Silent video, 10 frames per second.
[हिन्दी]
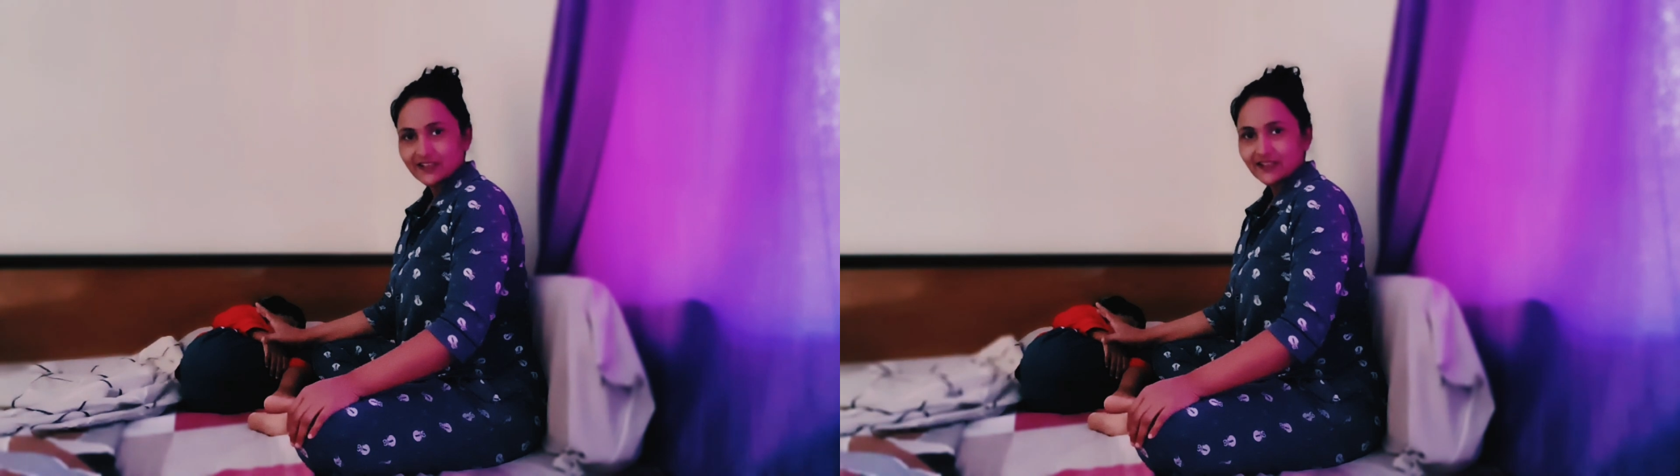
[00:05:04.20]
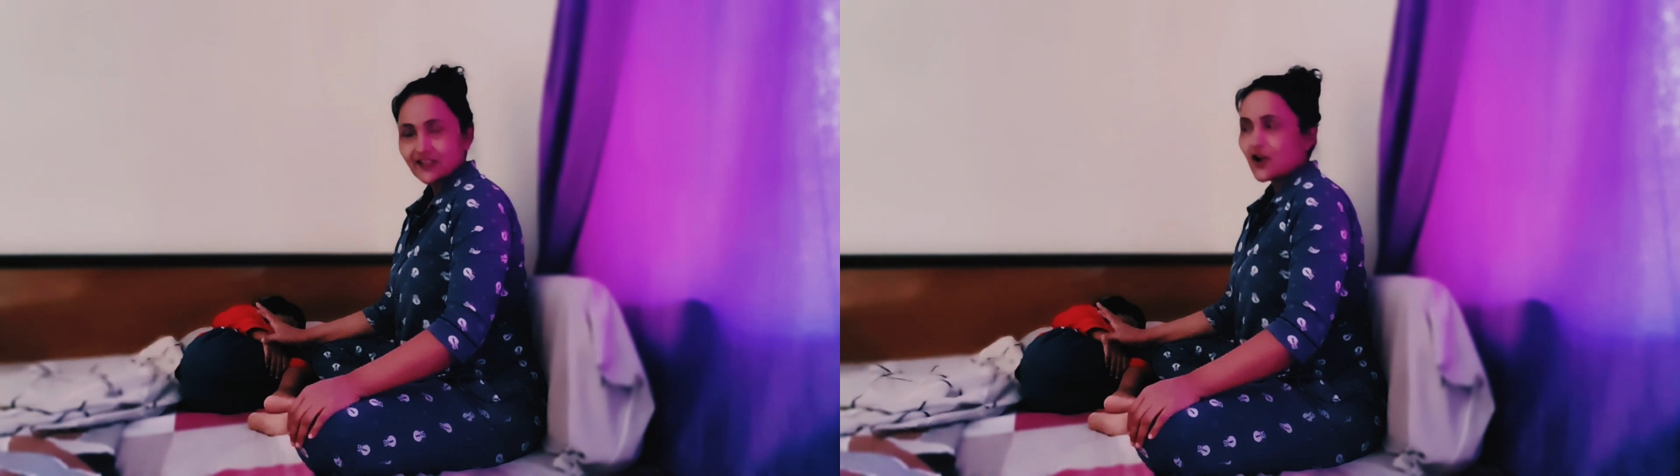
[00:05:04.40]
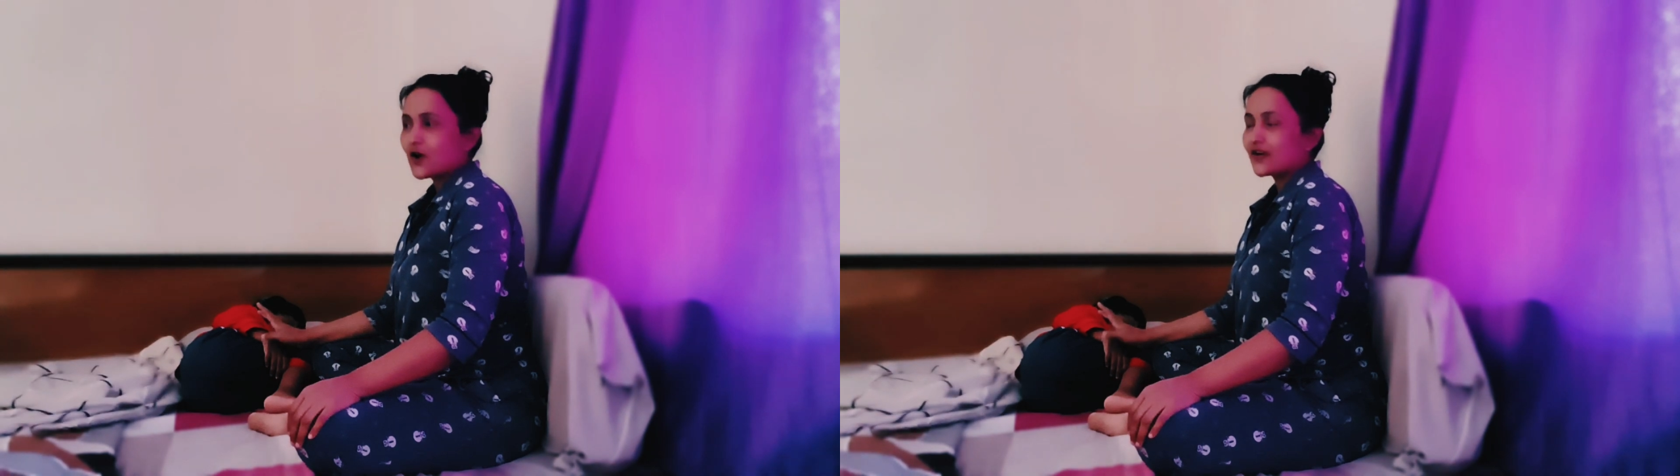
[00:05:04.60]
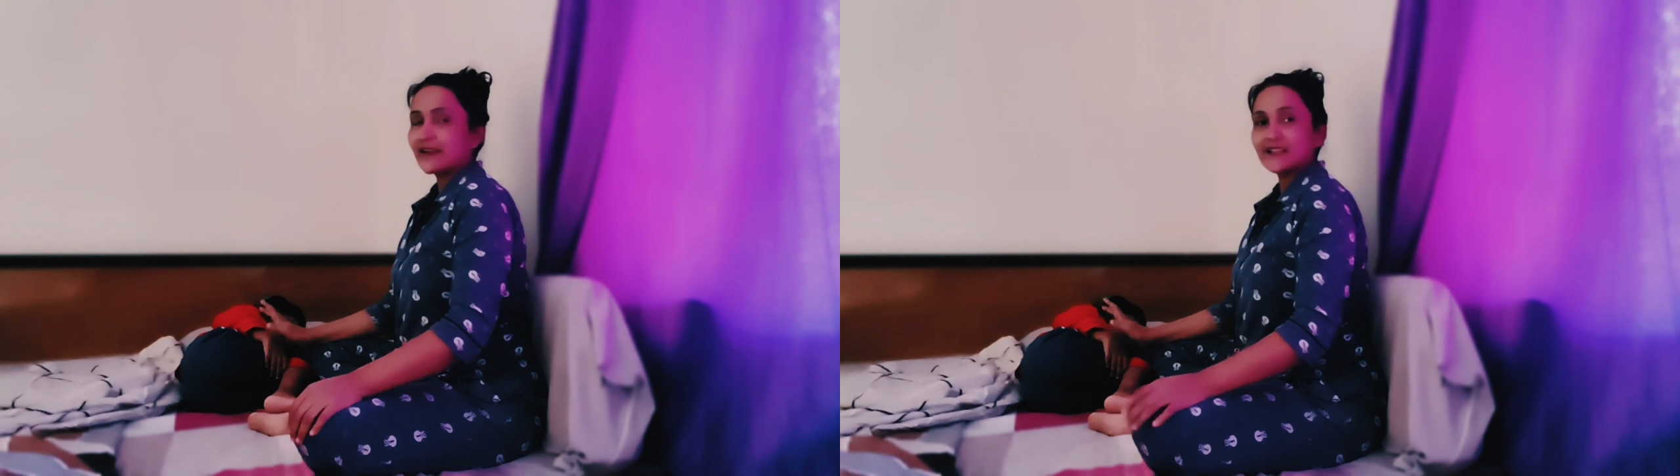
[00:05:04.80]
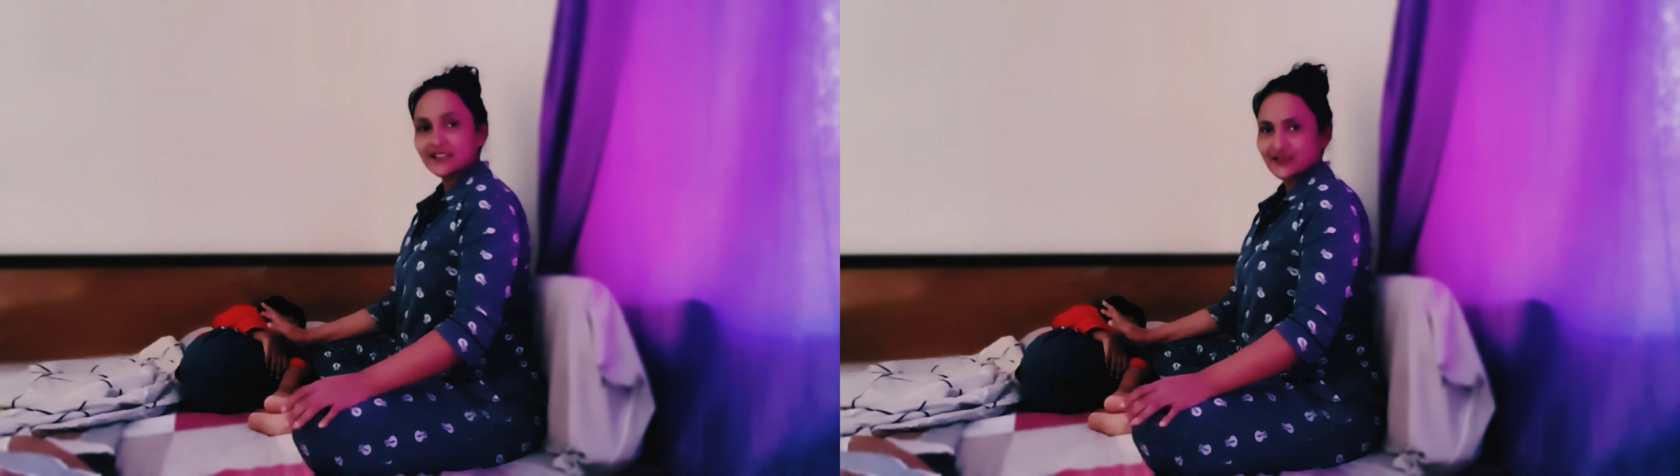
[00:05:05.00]
है और
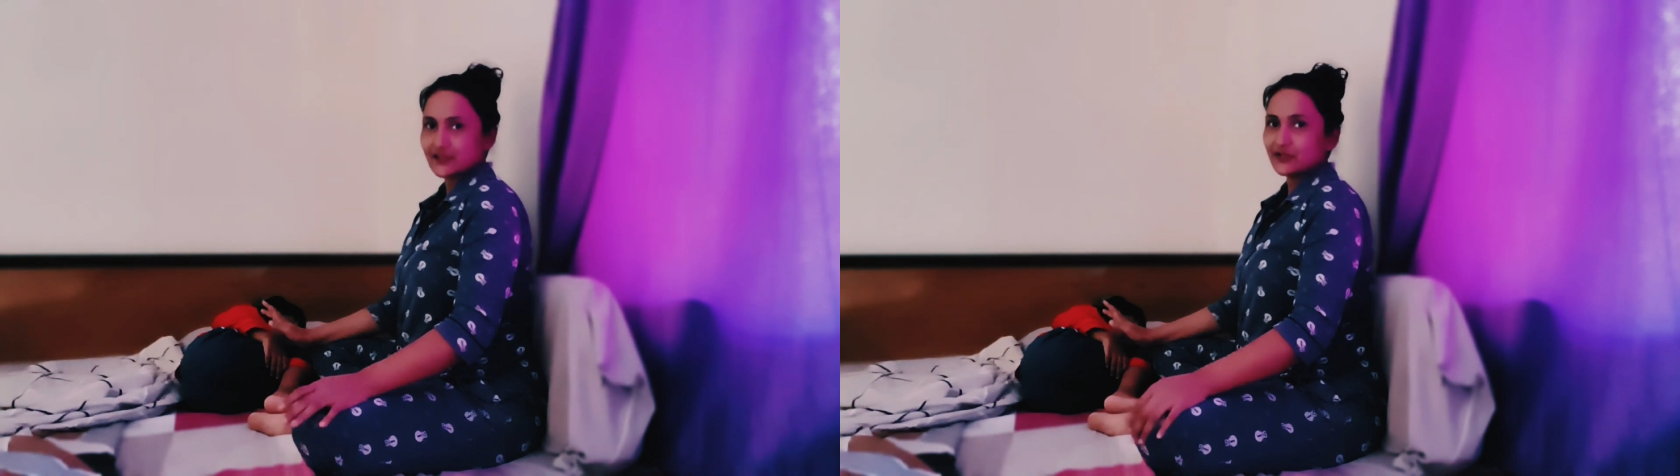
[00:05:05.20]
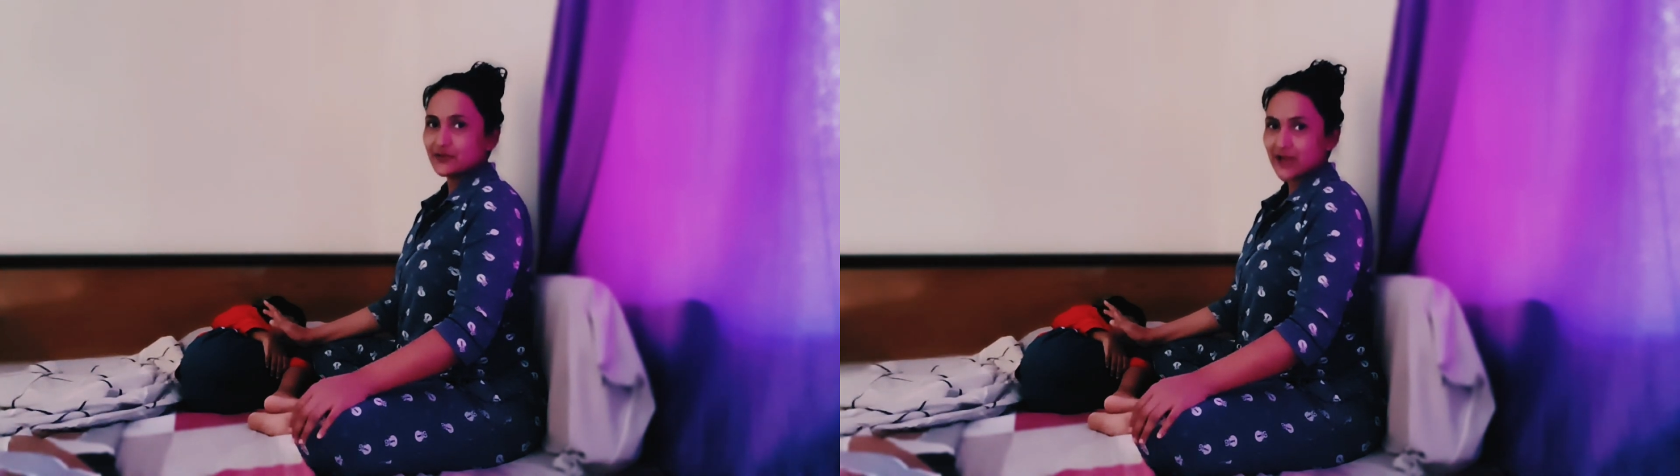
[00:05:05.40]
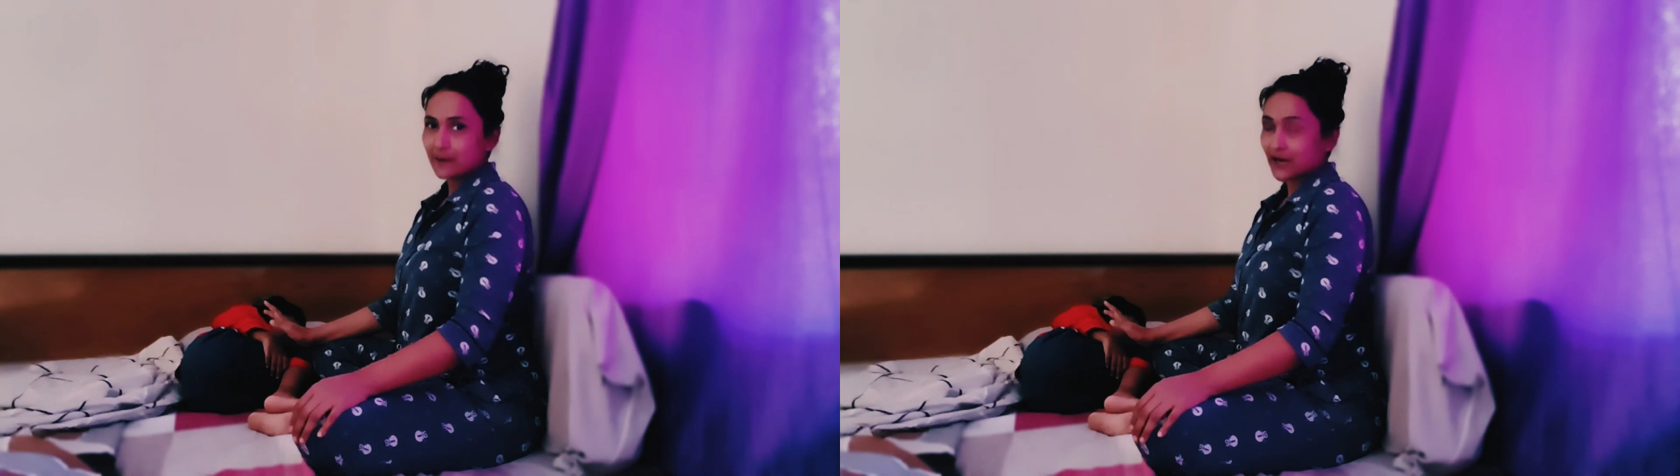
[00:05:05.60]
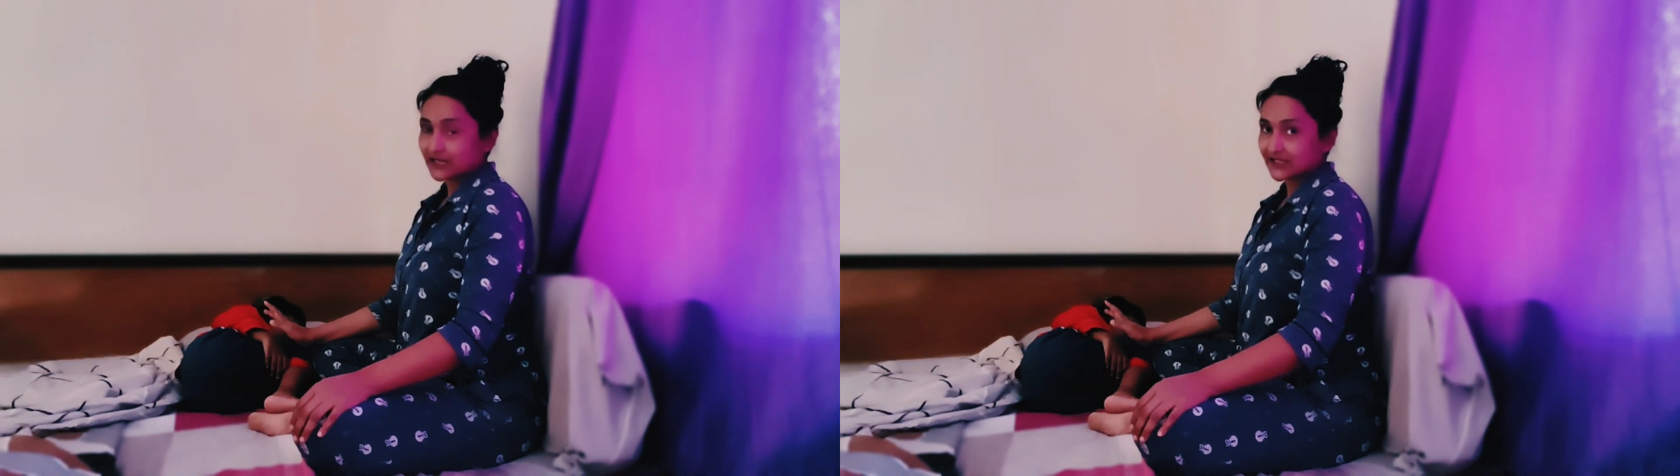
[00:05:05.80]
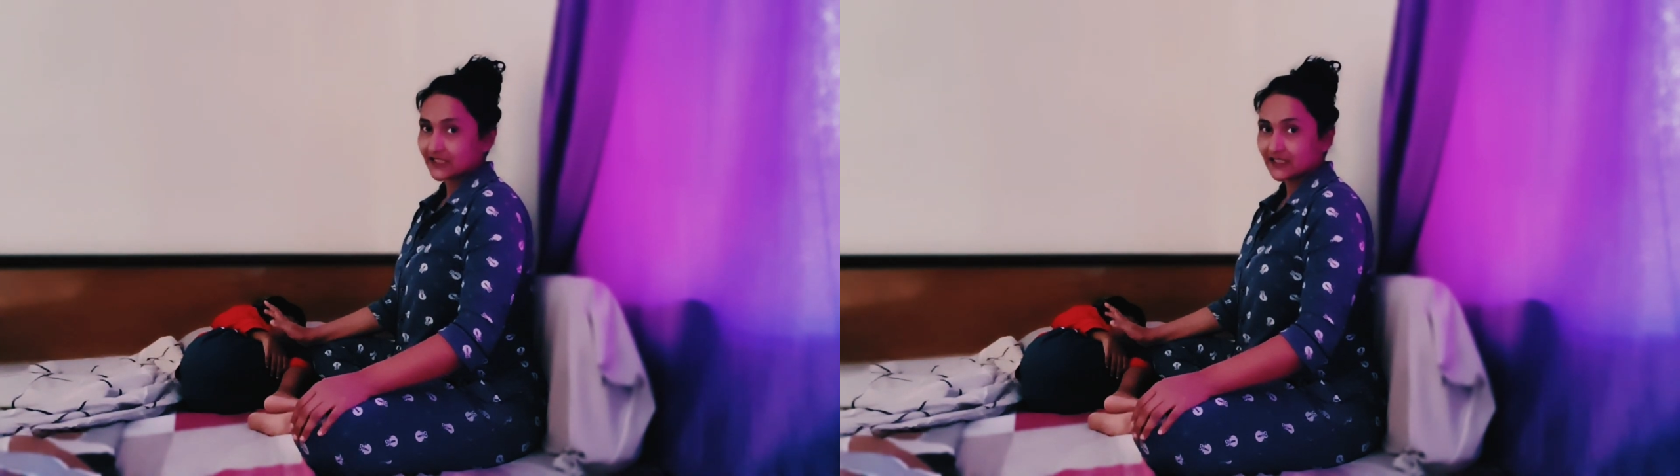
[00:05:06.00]
नेक्स्ट वीडियो में हम
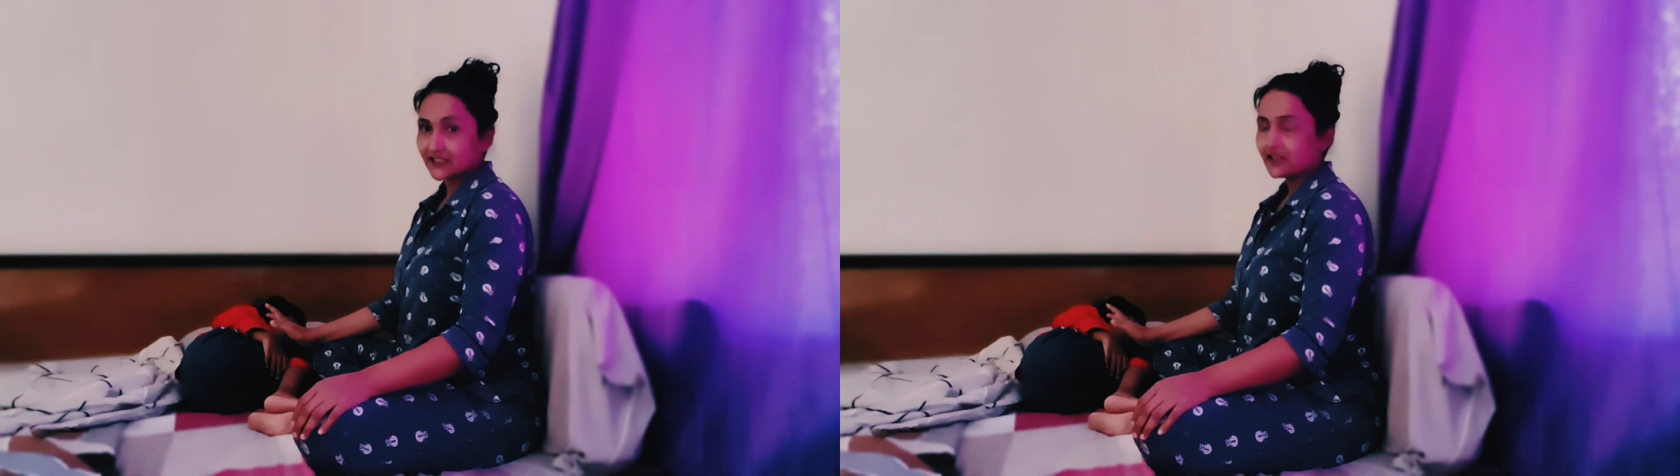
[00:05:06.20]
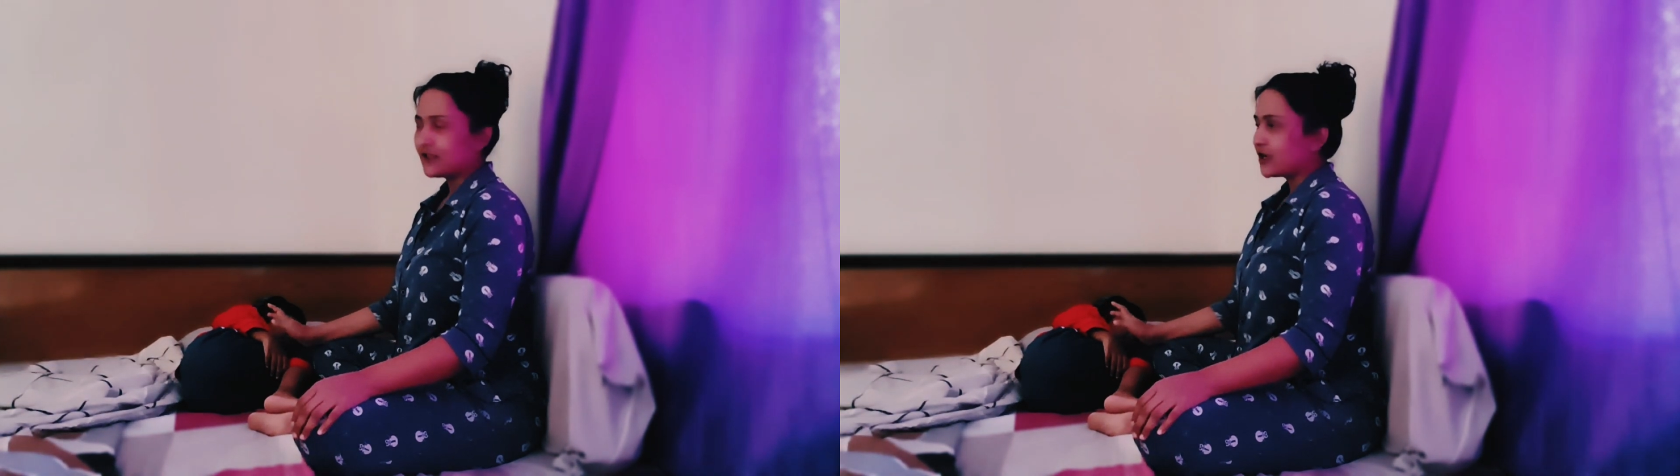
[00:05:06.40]
बात करेंगे